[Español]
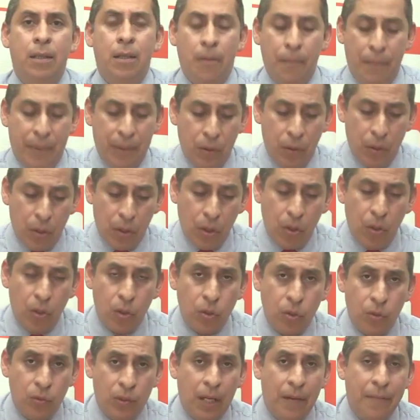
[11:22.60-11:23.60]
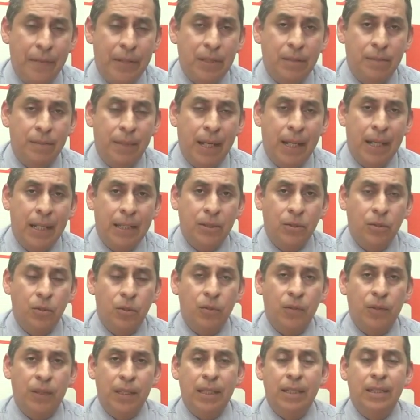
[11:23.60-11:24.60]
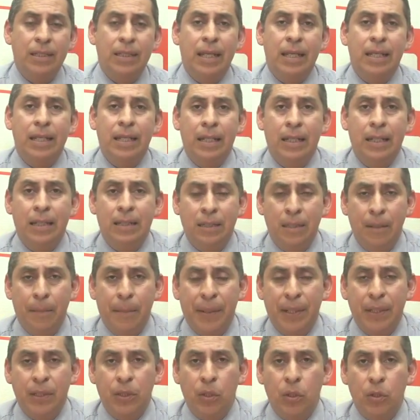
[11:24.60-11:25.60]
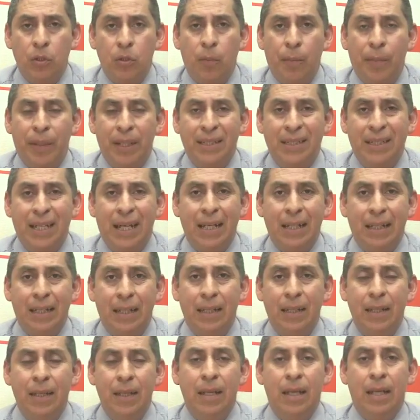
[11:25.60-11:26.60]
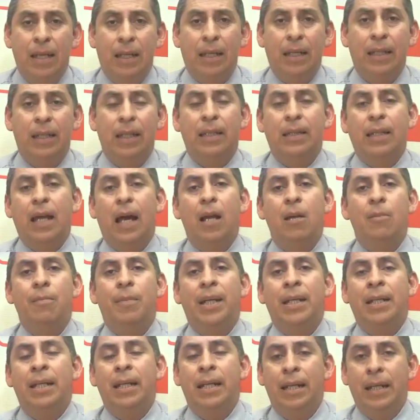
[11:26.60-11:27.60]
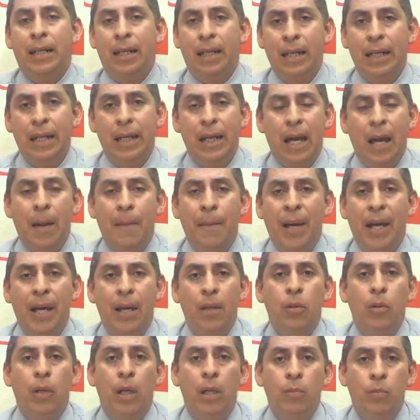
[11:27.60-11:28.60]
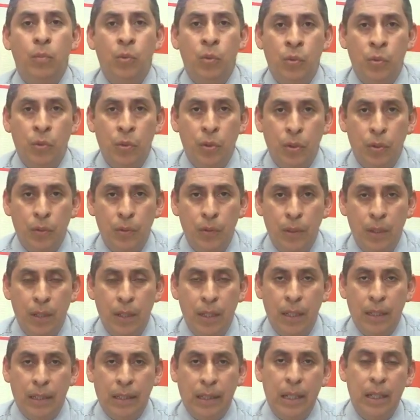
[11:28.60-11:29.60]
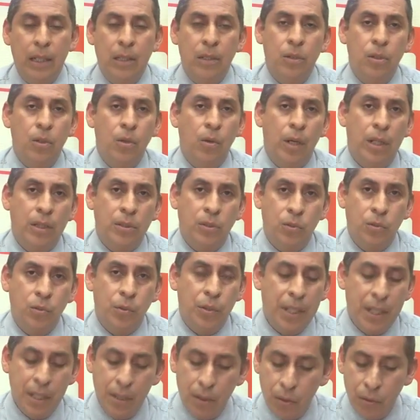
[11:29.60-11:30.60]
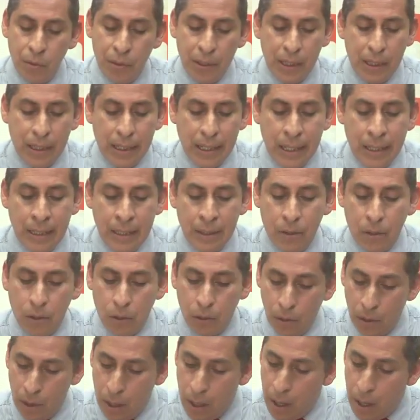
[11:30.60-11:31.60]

Pero Dios una vez más nos dice ahí en ese precioso pasaje que de tal manera Él ha amado al mundo que Él dio a su Hijo unigénito